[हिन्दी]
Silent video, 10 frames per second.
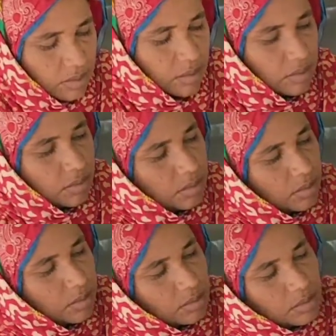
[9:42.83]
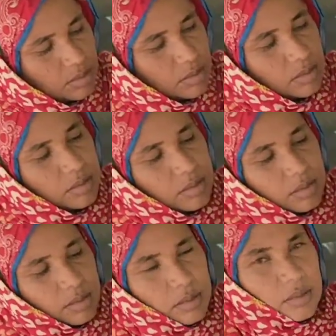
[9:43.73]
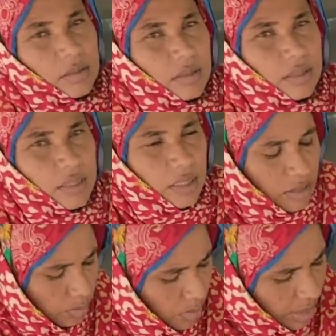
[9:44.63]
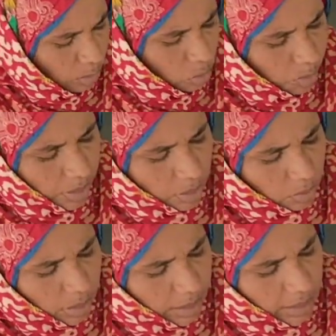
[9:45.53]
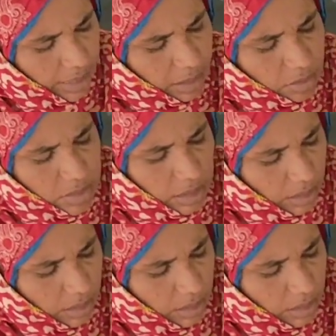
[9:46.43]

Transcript: साथ साथ हम जो है ना अपने देखने वाले बहन भाइयों को